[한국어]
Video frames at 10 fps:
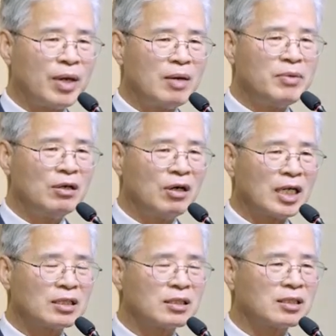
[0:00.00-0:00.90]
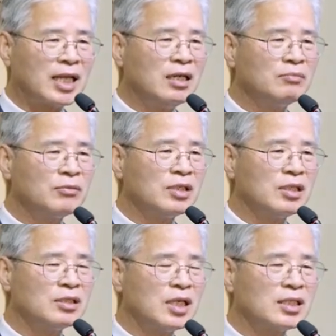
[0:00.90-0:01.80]
뱀의 혀 같은
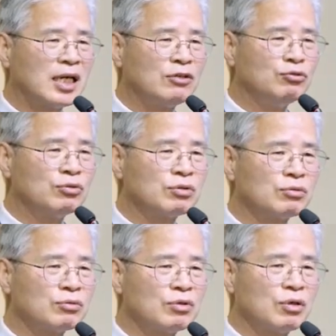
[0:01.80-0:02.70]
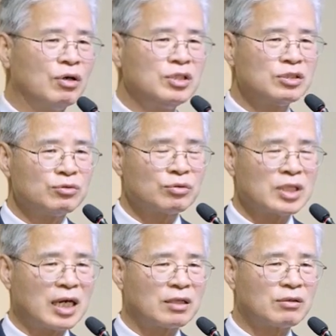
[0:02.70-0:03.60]
날름거리는 세상의 유혹을 돕고 거짓을
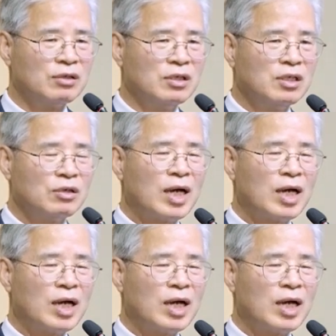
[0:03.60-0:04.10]
쫓아가서